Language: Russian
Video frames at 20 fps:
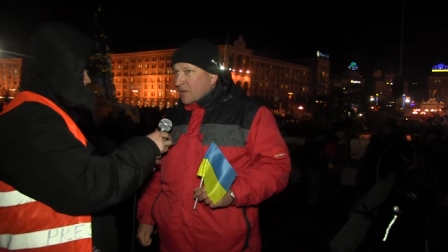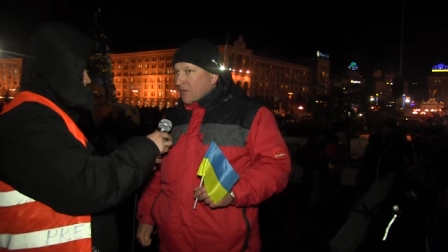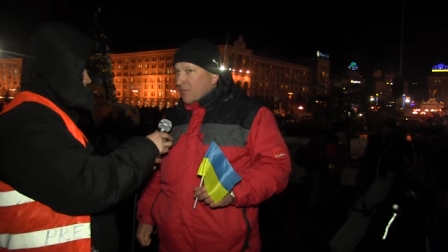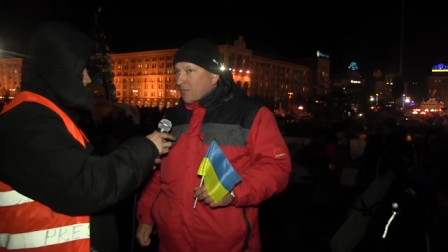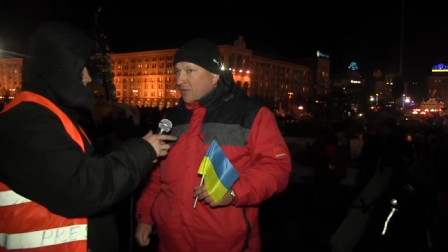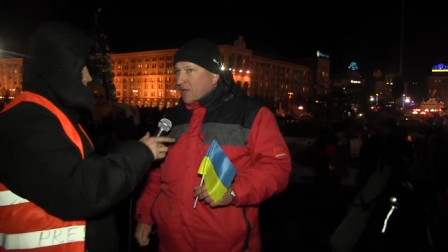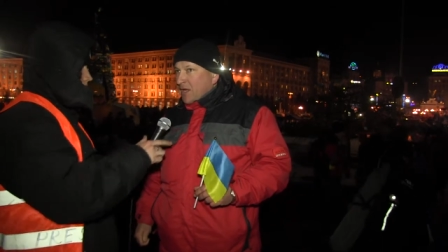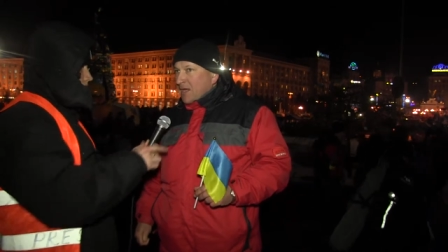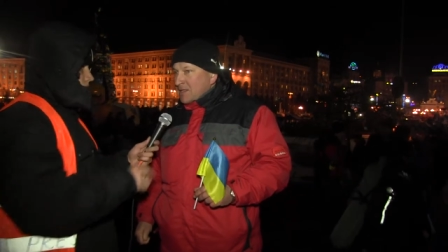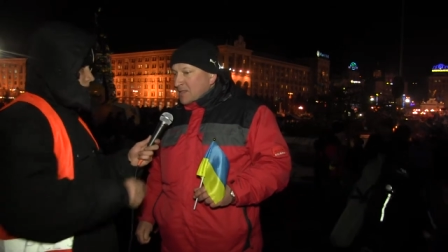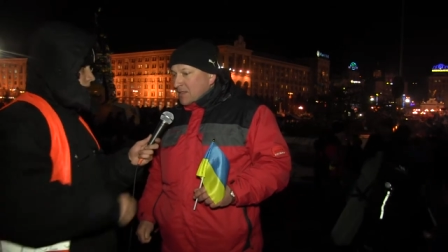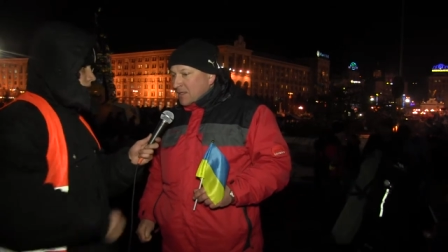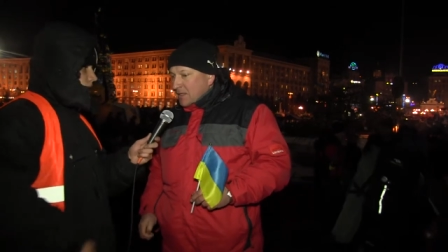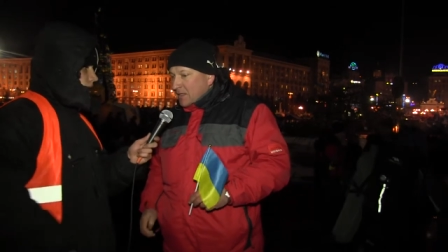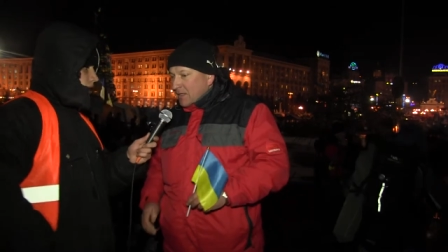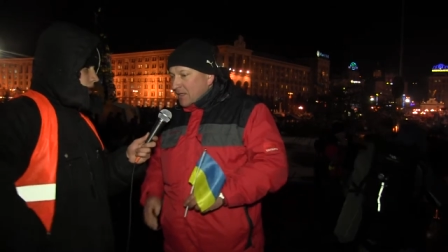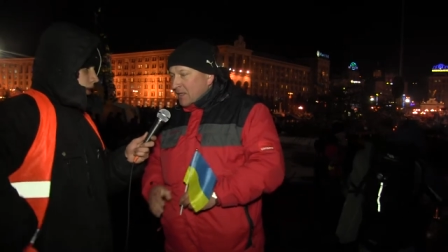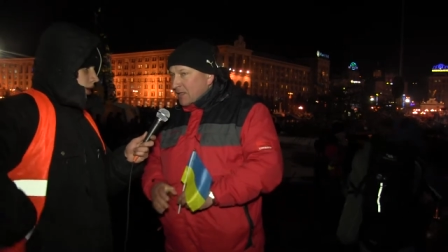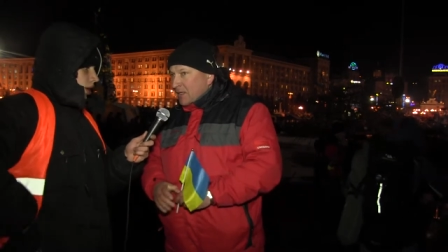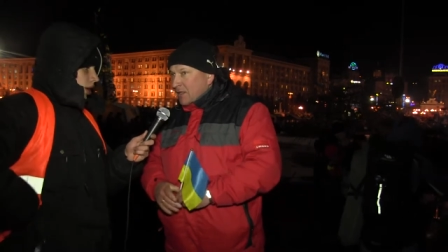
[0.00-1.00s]
Власть
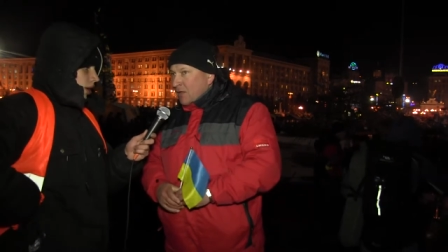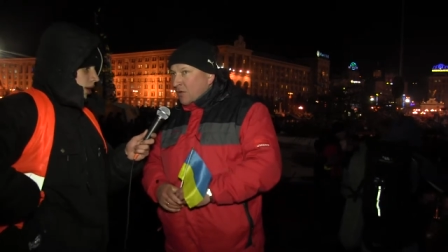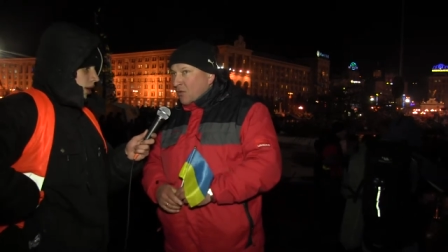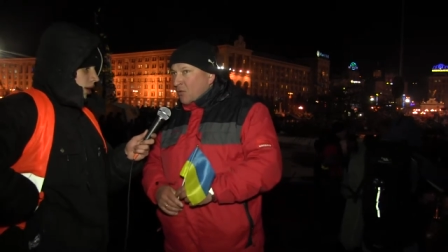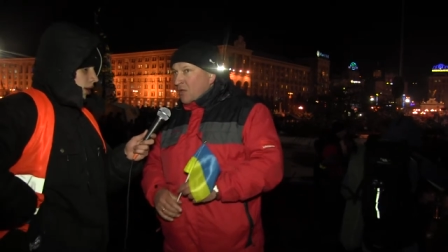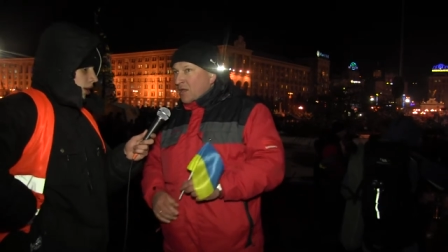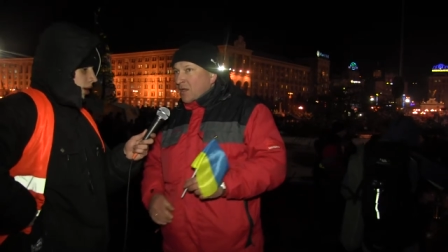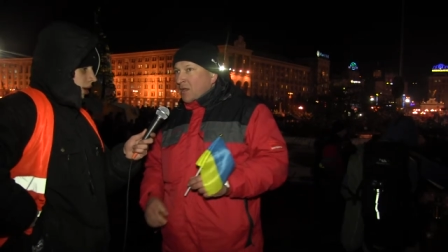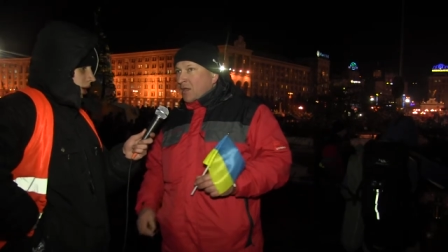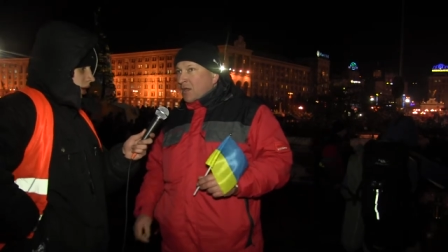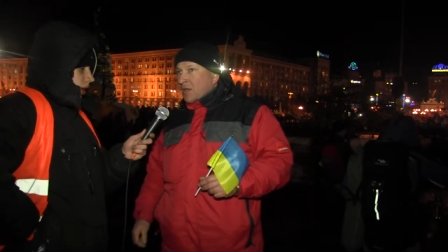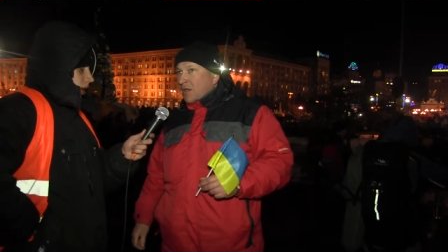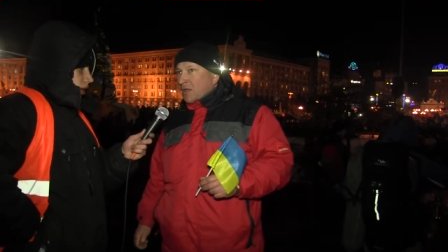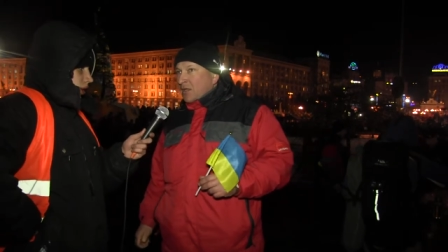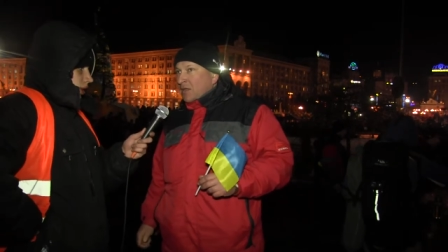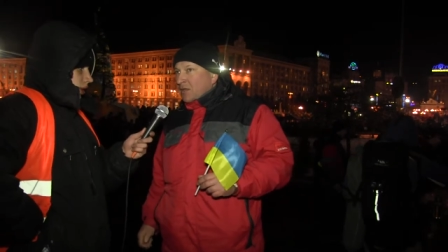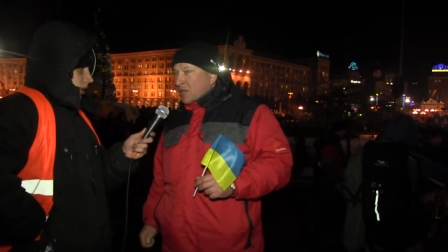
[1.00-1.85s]
и народ, э,